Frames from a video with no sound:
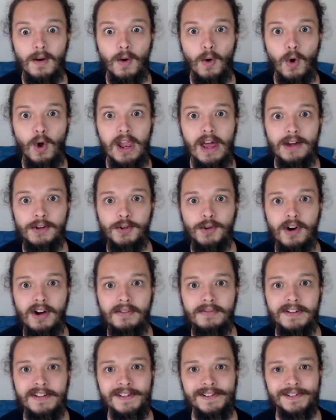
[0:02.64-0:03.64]
Olá,
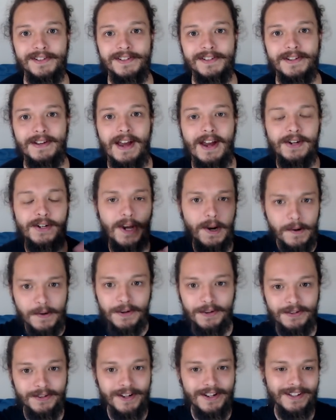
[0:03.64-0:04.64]
jovens! Acharam que
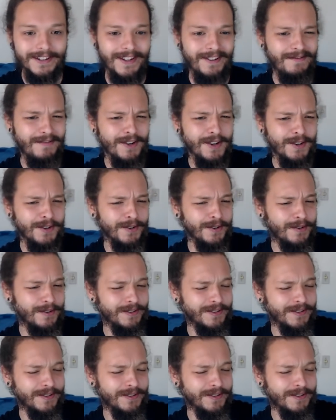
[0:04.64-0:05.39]
não ia ter vídeo quando